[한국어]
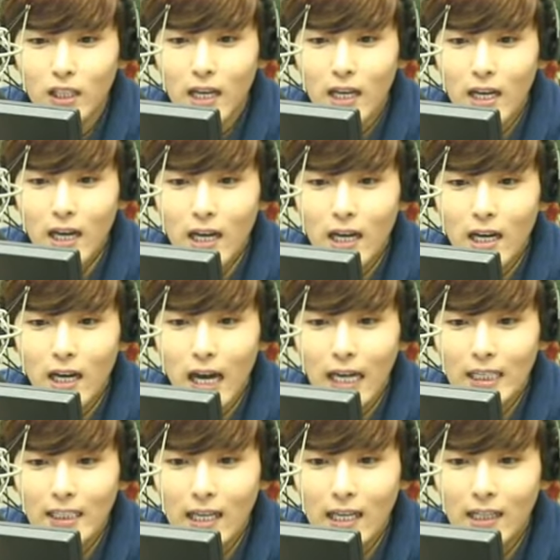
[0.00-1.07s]
하,
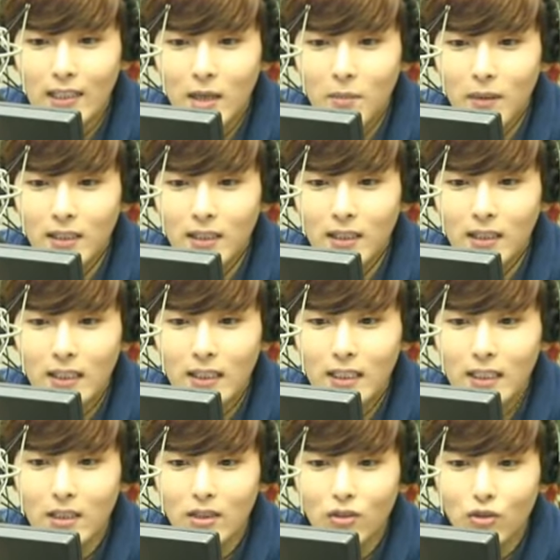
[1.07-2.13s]
항상 생방
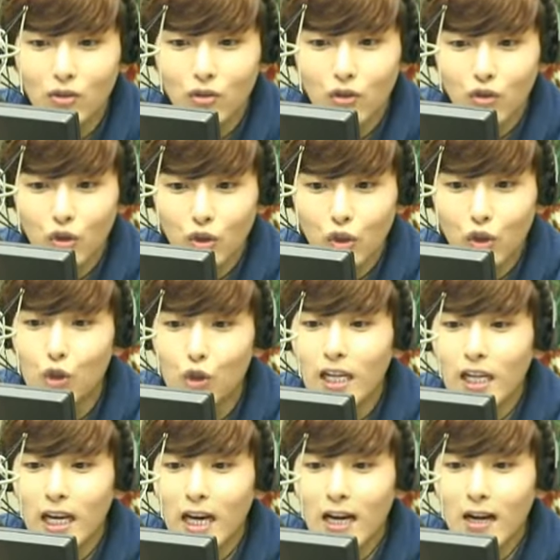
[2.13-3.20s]
듣는
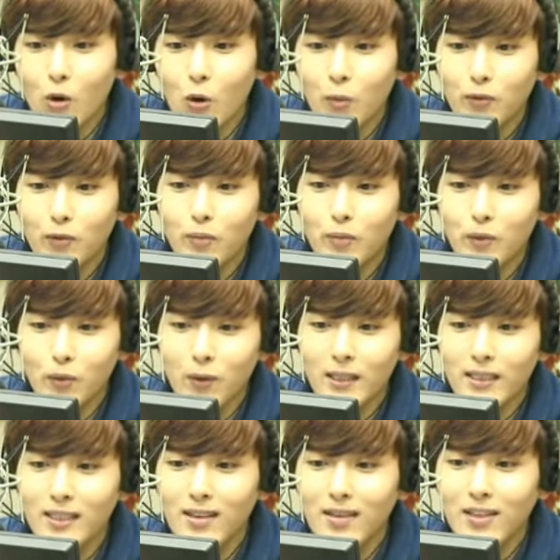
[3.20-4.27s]
줄리가 오픈 보러
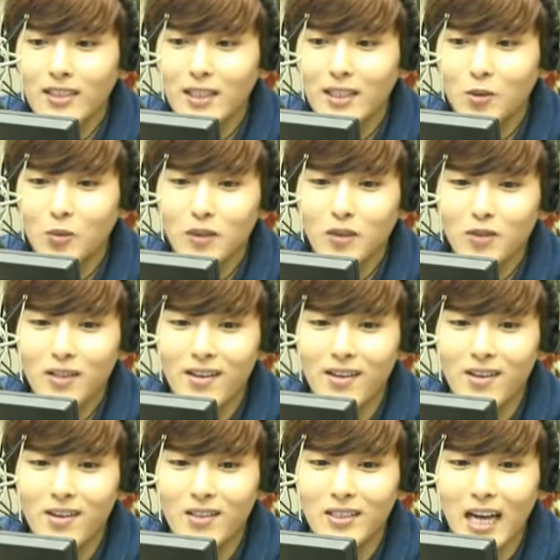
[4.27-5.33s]
왔어요. 인사 좀
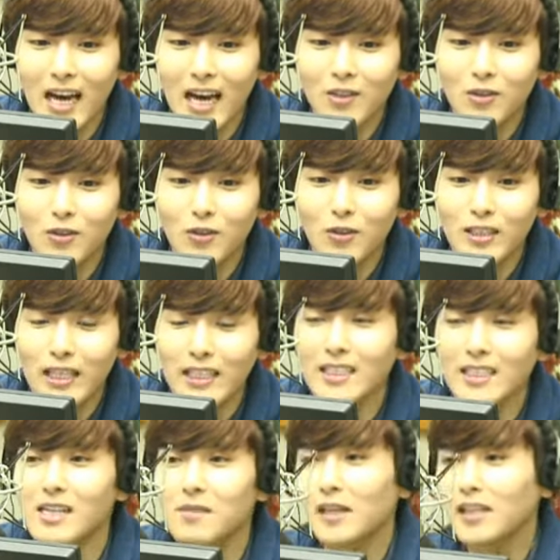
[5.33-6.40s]
해주세요.
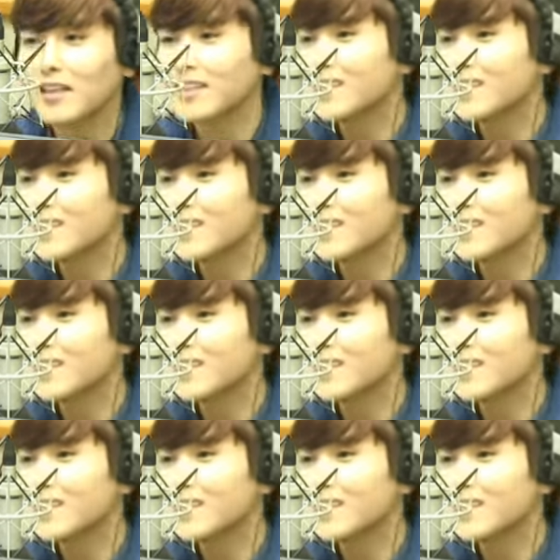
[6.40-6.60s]
4947. 안녕하세요.